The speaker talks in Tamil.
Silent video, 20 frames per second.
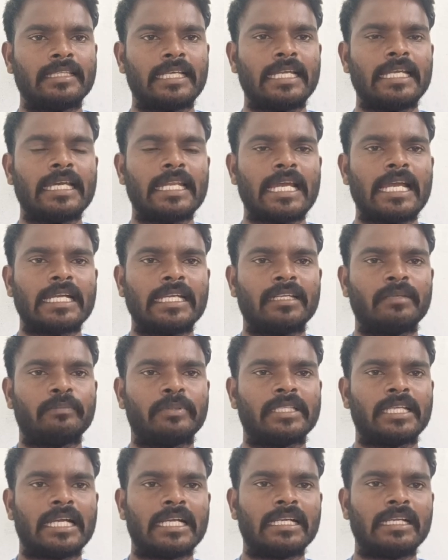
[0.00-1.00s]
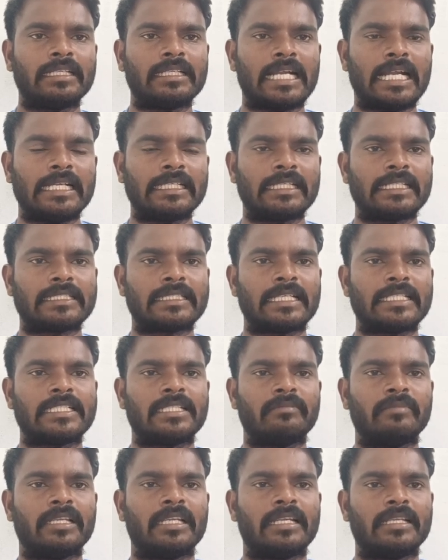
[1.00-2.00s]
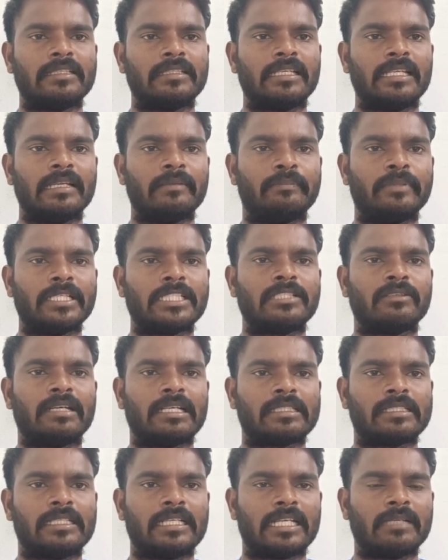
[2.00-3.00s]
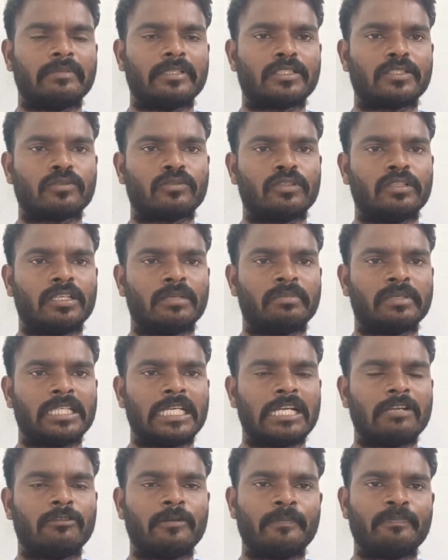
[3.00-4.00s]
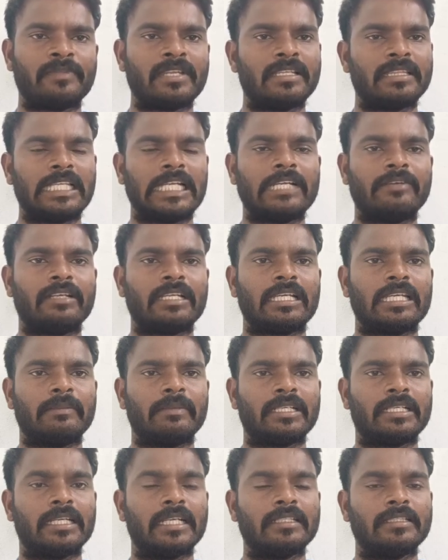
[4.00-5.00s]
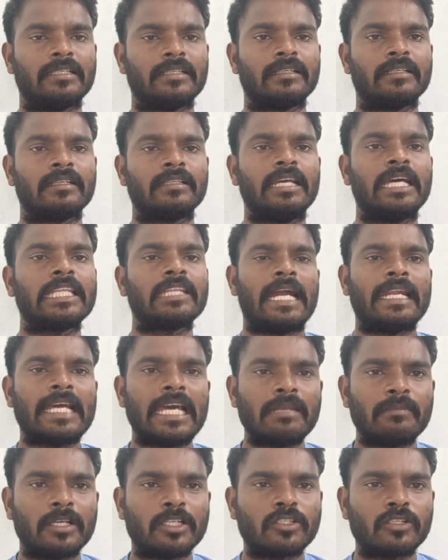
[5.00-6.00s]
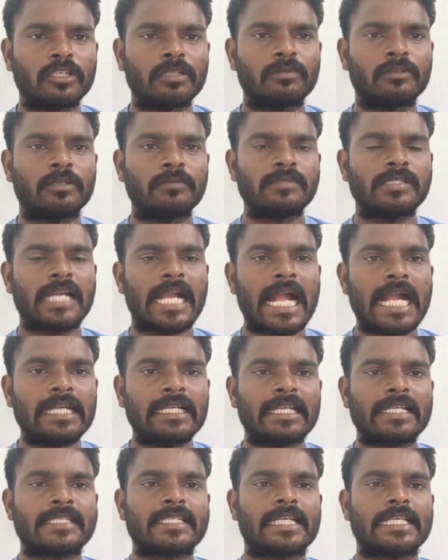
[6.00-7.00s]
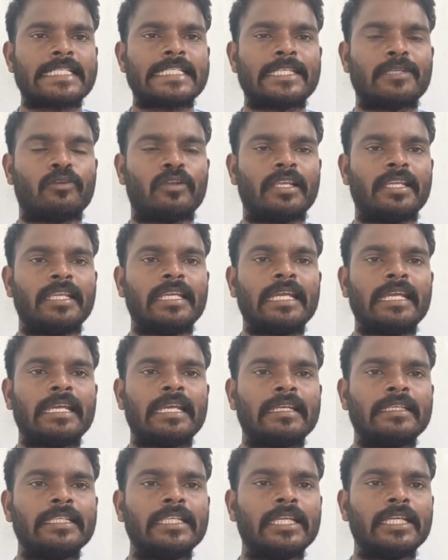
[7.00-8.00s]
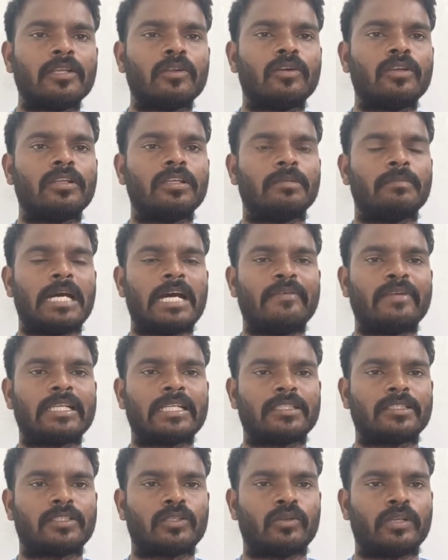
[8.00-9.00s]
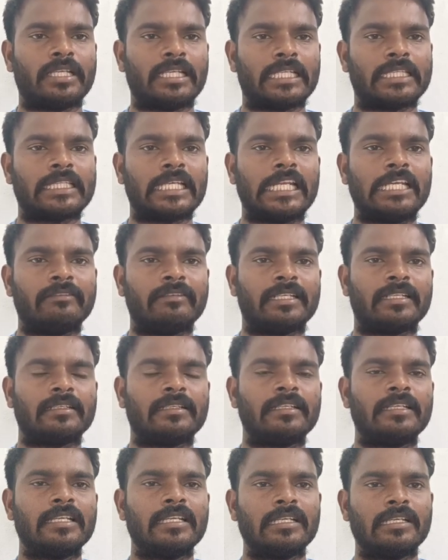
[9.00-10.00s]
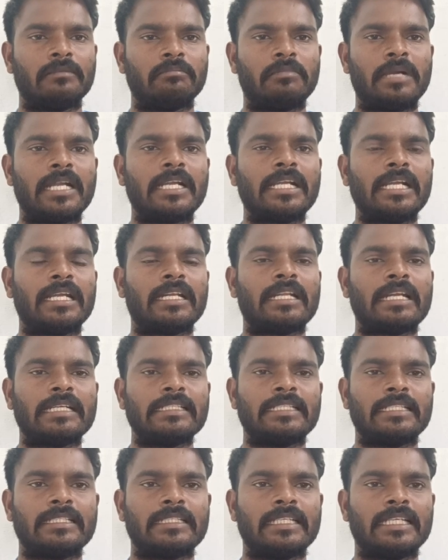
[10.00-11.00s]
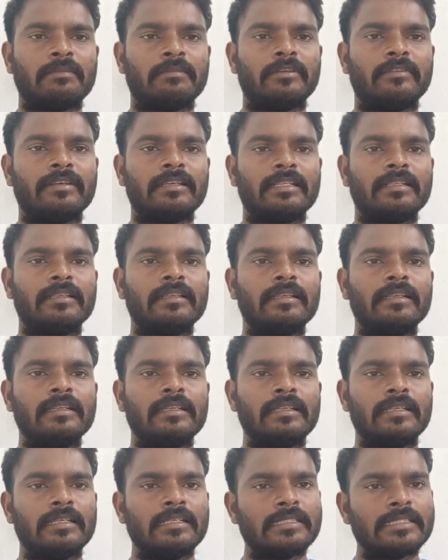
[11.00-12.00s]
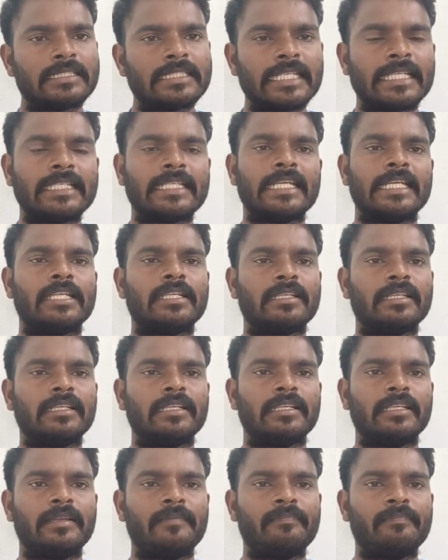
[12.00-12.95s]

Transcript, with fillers: தயாராக இருப்பதாக காங்கிரஸ் கட்சி மேலிடத்திலே பேச்சுவார்த்தை நடைபெற்று கொண்டிருப்பதாகவும் தகவல்கள் நமக்கு கிடைத்திருக்கின்றது ஆனால் மற்றொரு புறம் காங்கிரஸ் கட்சியினுடைய ஈரோடு மாவட்டத்தினுடைய தலைவர் மக்கள் ராஜன் என்பவர் சீட் கேட்டு